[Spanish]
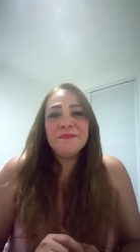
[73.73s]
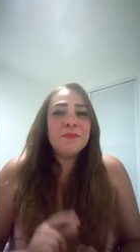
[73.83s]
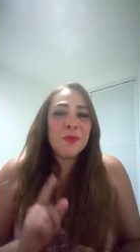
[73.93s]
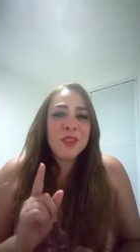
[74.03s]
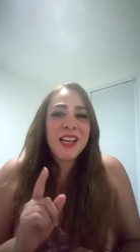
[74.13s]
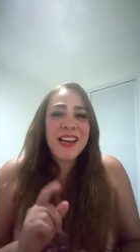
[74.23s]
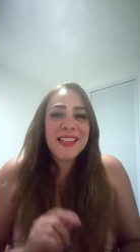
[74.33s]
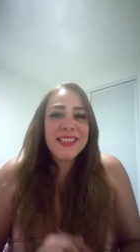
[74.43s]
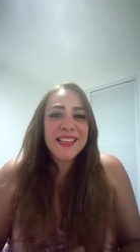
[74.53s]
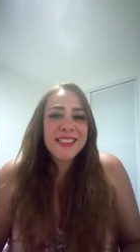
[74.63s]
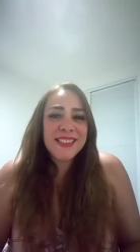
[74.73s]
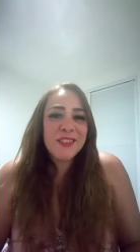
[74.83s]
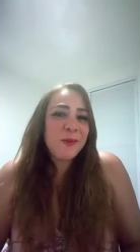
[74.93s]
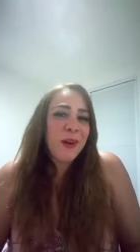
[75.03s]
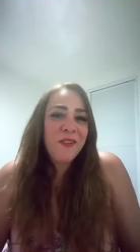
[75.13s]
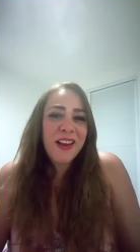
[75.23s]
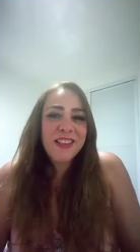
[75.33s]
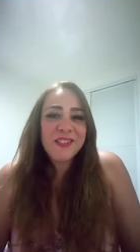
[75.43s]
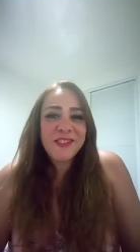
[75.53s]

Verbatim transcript: Muchas gracias, un abrazo.